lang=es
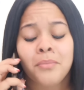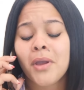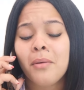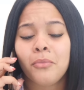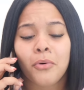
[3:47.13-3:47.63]

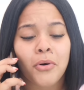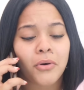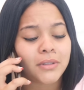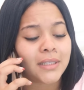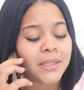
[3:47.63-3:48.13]
Mi
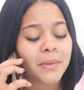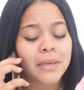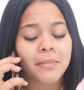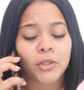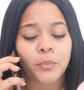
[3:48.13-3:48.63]
amor, te estaba
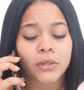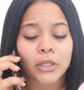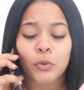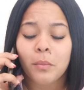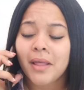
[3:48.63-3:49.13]
llamando
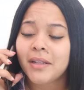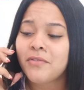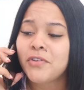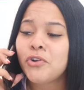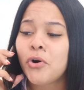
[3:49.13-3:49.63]
porque tu
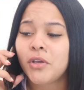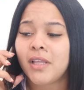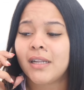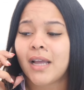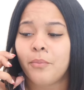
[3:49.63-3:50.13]
madre vino hoy
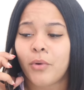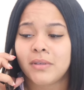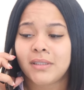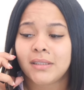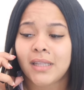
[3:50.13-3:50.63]
del campo a
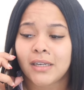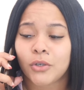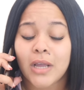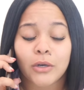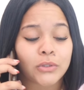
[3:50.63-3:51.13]

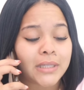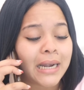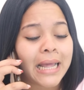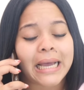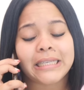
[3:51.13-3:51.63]
visitarnos y al
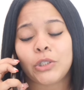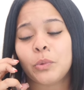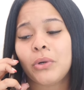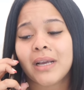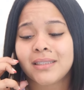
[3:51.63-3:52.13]
cruzar la calle
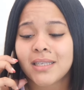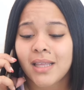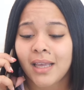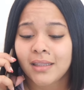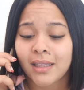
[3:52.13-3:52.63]
tuvo un
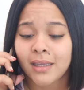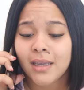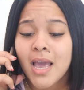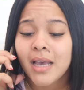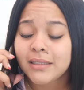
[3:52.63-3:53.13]

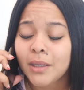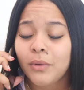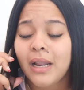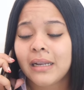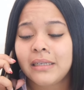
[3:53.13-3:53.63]
accidente.
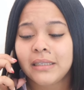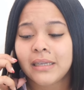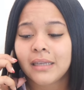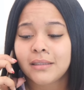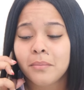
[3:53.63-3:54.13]
Estamos en la
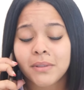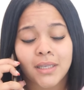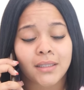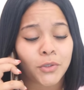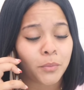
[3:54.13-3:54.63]
clínica San
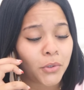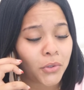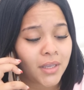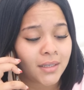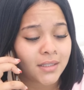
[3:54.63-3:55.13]
Vicente
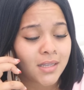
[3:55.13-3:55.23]
número 10.